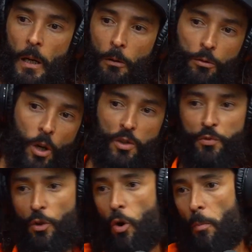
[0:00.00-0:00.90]
o troço
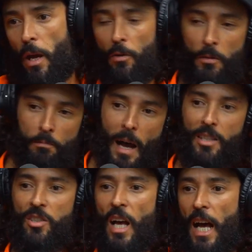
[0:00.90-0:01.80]
ficou meio
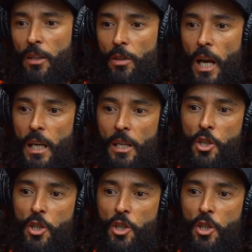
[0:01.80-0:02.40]
embaçado e aí,